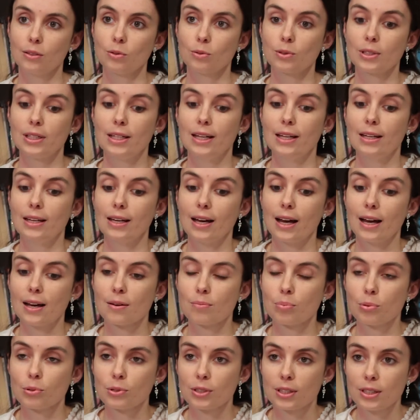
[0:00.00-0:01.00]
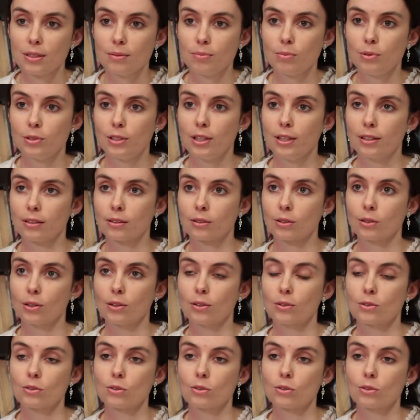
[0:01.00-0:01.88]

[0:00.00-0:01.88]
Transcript: donc il est impossible d'être